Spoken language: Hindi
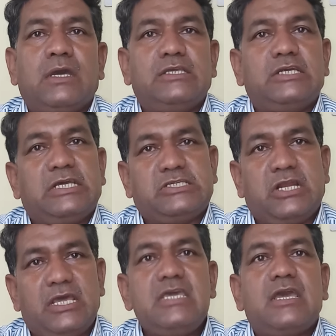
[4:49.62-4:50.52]

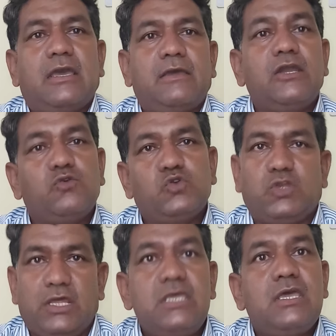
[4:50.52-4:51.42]
एजिटेशन नहीं है
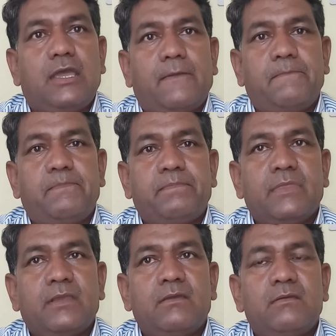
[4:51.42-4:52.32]
हिलोजुत नहीं है
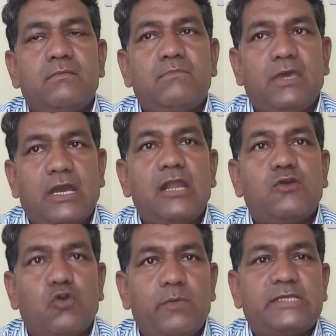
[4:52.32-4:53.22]
मिखाइल
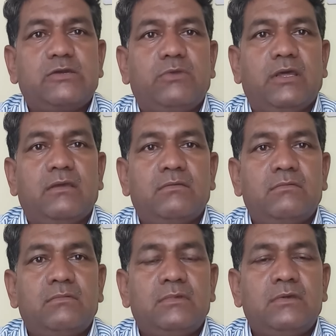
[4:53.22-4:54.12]
गोरबाचेव ने
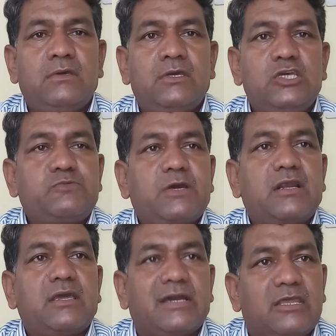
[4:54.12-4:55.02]
इस
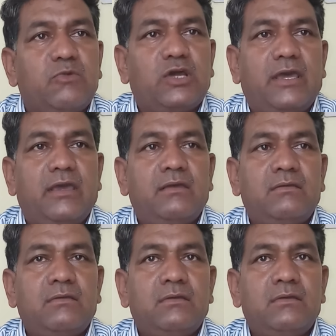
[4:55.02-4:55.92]
प्रकार के कदम उठाए
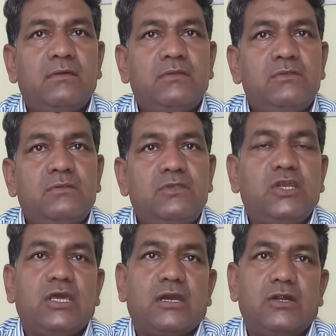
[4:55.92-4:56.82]

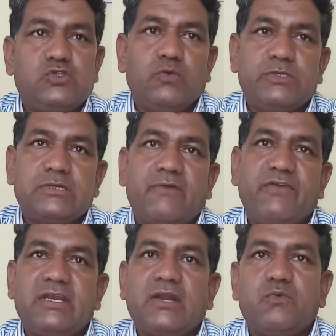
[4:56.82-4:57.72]
जिनके कारण सोवियत का
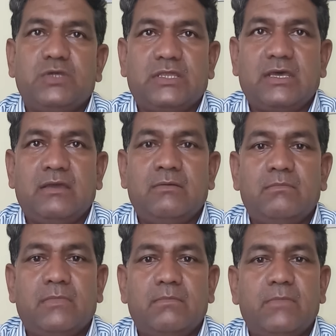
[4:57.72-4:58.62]
विघटन हो जाता है
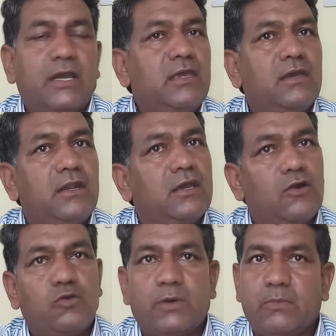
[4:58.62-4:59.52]
बाकी अन्य
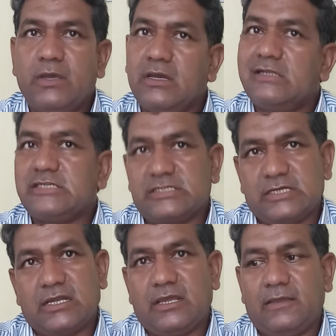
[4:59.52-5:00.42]
कारणों के बारे में कल
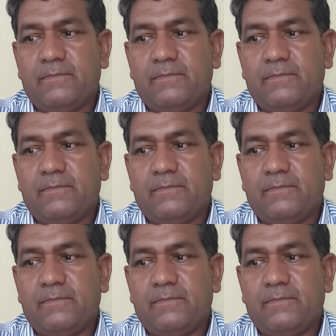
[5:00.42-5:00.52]
चर्चा करें